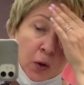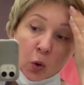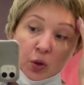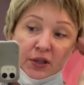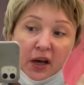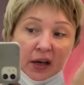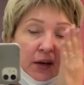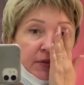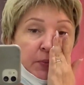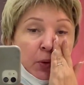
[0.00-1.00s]

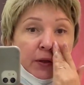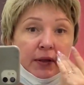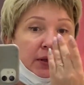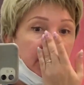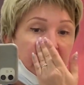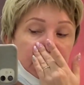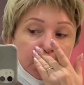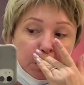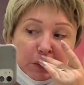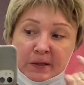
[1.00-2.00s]
Хозяйка вспотела,
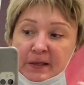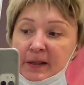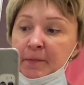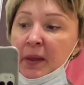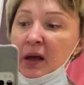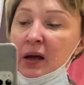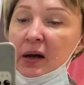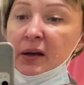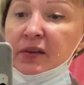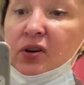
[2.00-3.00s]
вспотела.
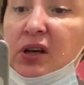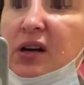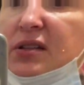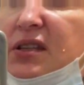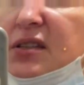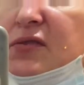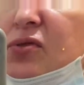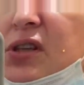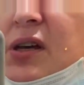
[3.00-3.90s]
А я вот, а, кстати, вот